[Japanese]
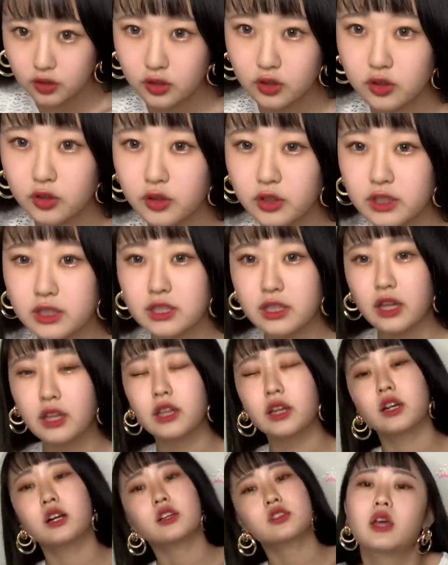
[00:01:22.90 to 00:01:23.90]
どうですかなん
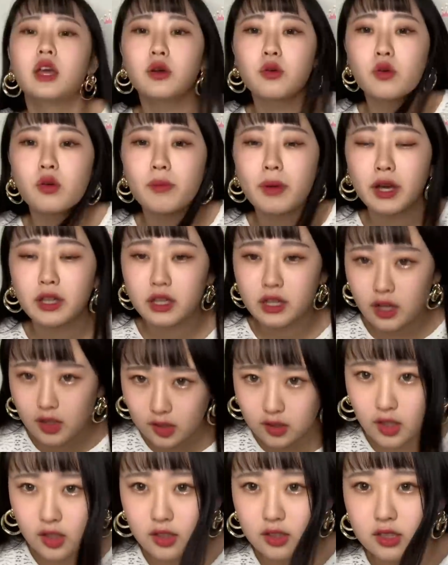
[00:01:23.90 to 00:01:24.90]
か結構前に買った
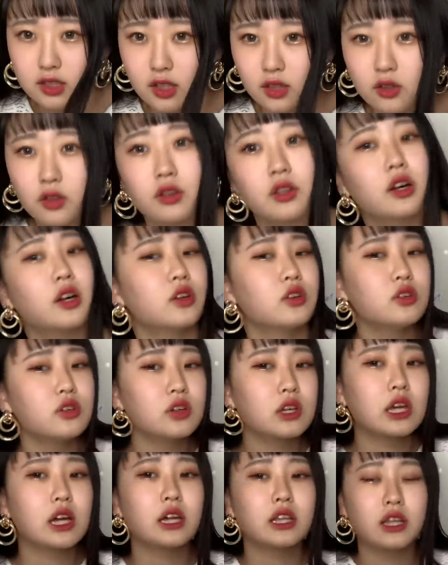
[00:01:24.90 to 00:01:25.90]
んですけど、なんか勇気
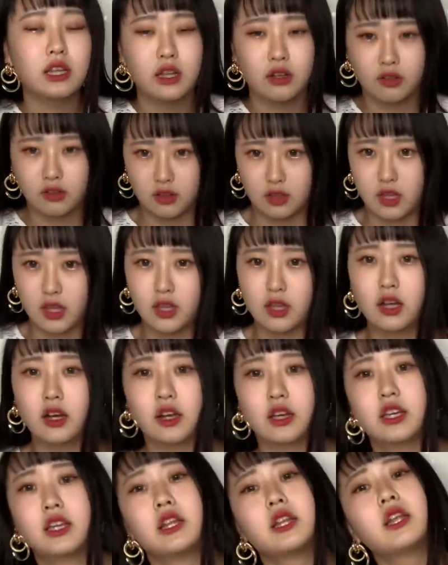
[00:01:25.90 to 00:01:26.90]
が出なくって、なんか
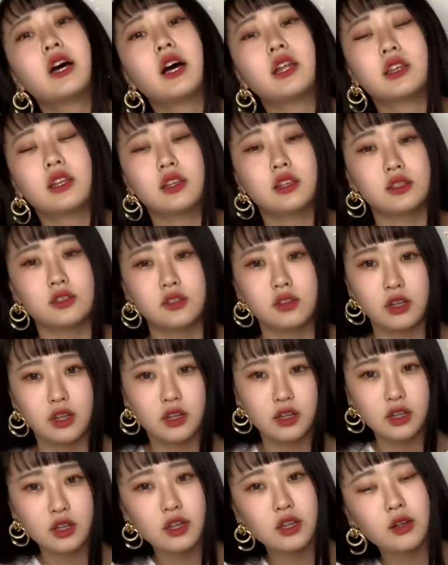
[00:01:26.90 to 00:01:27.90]
着れなかったんですよね。
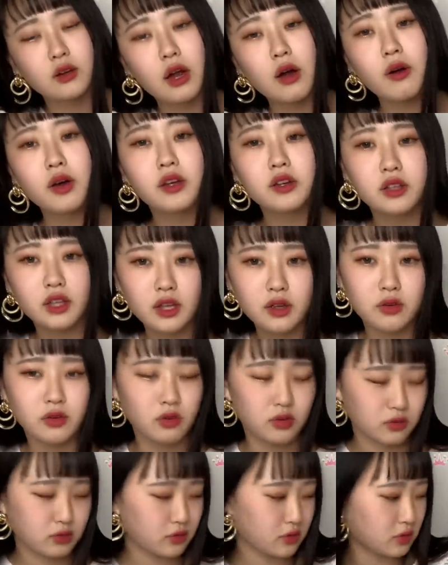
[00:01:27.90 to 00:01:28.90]
なんか可愛くないこの
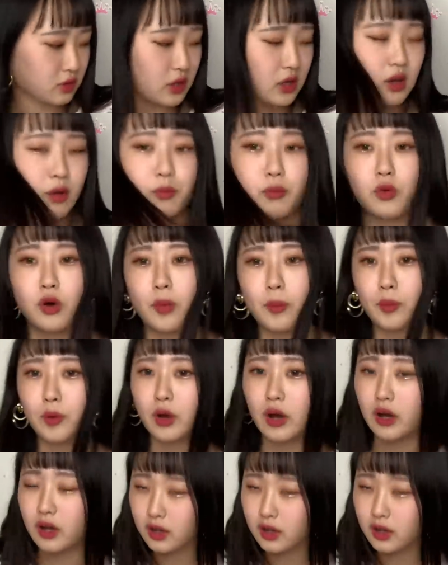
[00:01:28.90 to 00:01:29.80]
服、なんかポワンポワン。